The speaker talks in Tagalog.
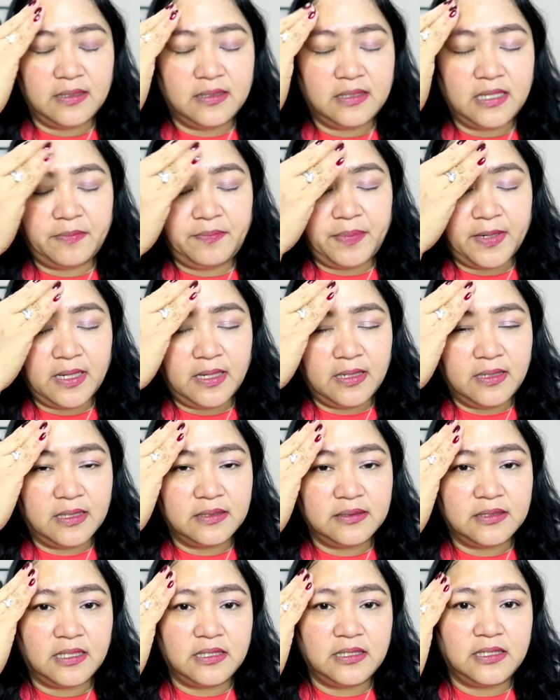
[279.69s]

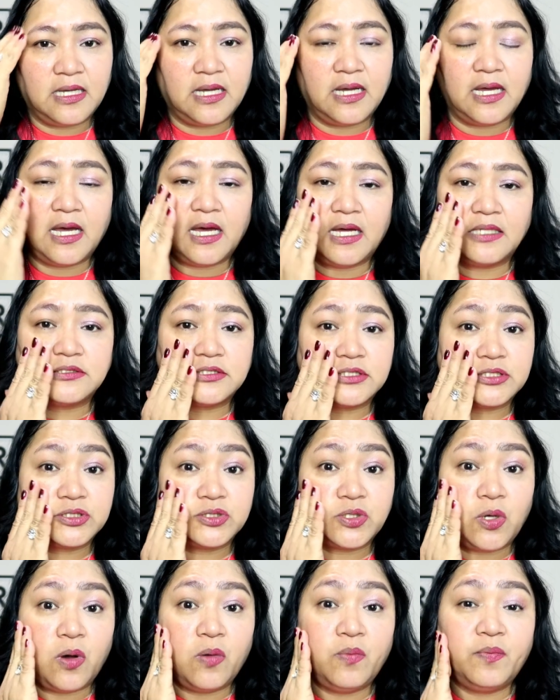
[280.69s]
napakaganda niya at
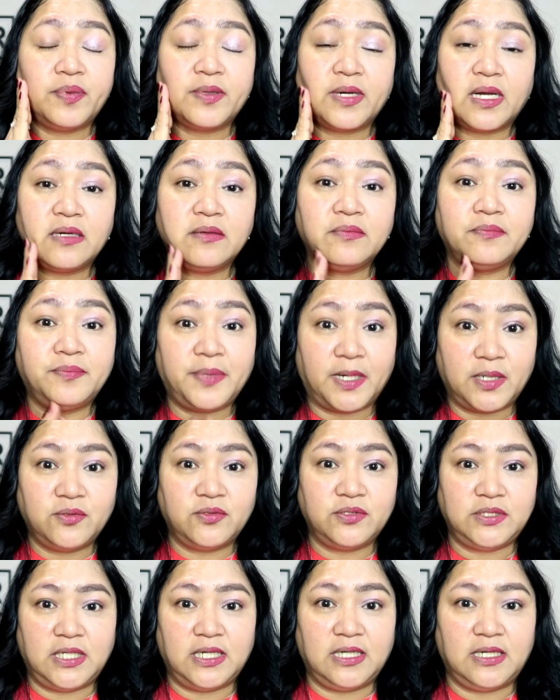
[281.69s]
sobrang
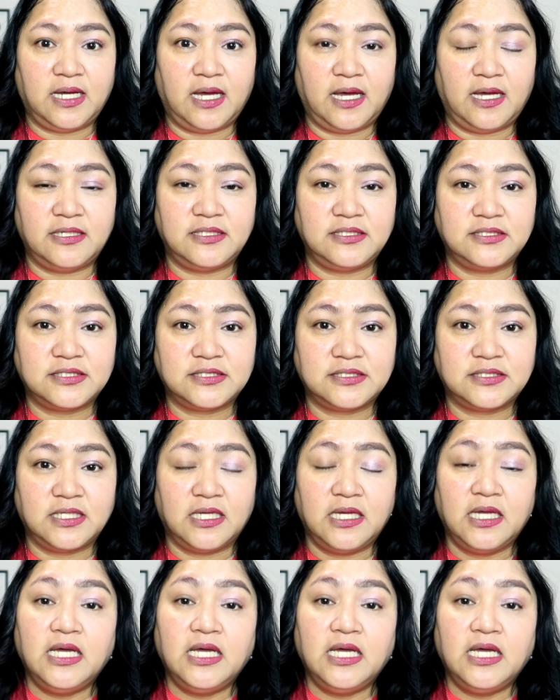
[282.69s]
bango niya guys.